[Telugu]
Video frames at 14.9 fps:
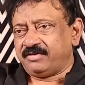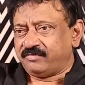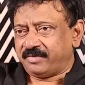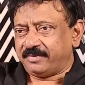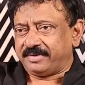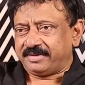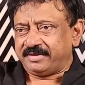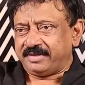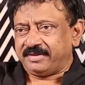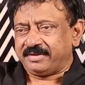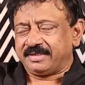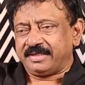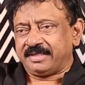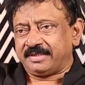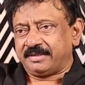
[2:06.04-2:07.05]
థింక్ విమెన్
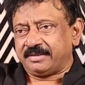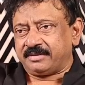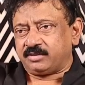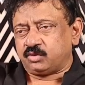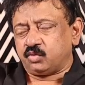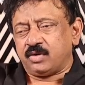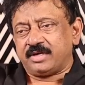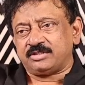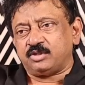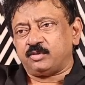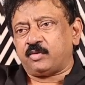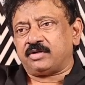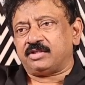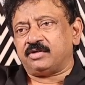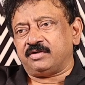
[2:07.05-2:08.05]
ఎందుకంటే టూ అవర్స్
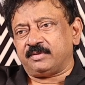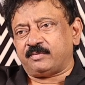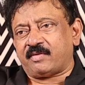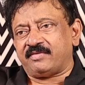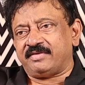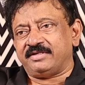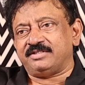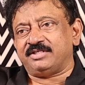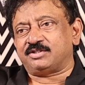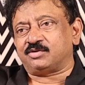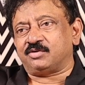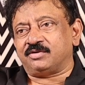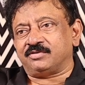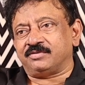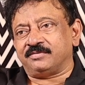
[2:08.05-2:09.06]
పోతుంటే పవర్ ఏం
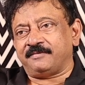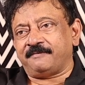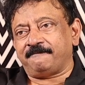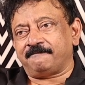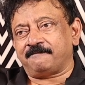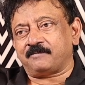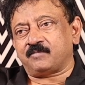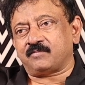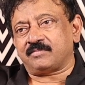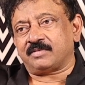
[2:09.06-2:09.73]
చేసుకుంటాం hmm.